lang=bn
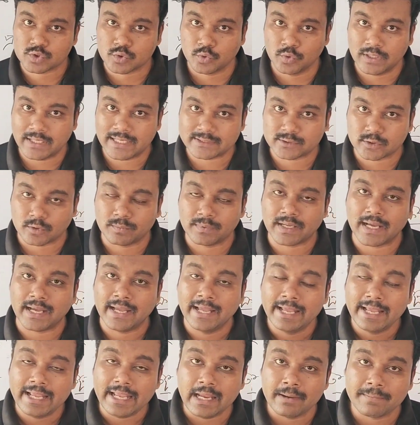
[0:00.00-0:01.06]
শুনলে তোমরা
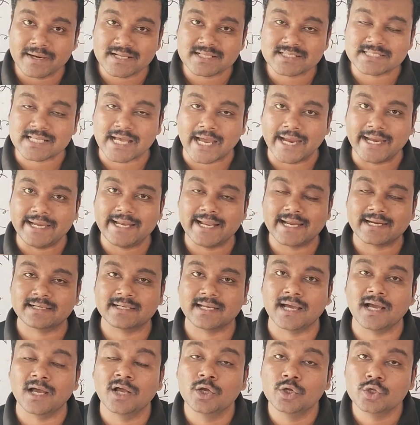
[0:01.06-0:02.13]
এবার সাইডে
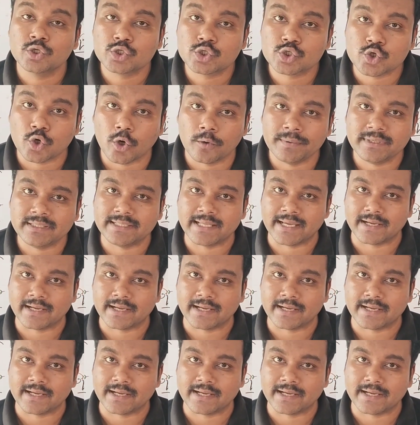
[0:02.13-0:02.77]
একটা ছবি